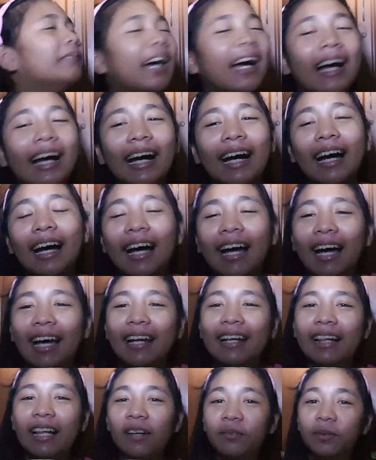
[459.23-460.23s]
ma, I
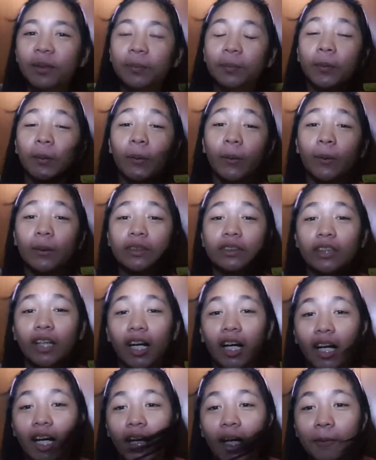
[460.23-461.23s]
love you po,
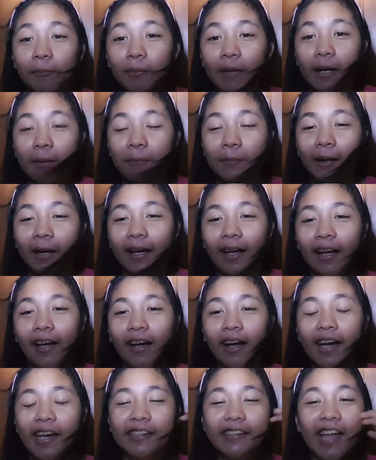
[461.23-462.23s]
tsaka papa,
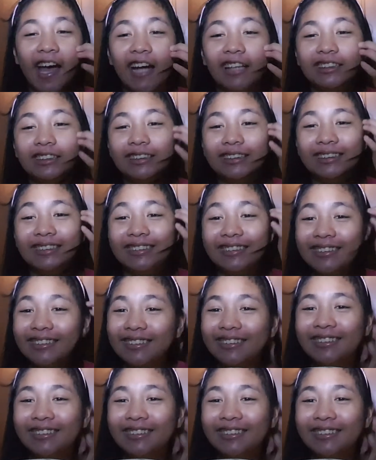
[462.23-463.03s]
I daddy.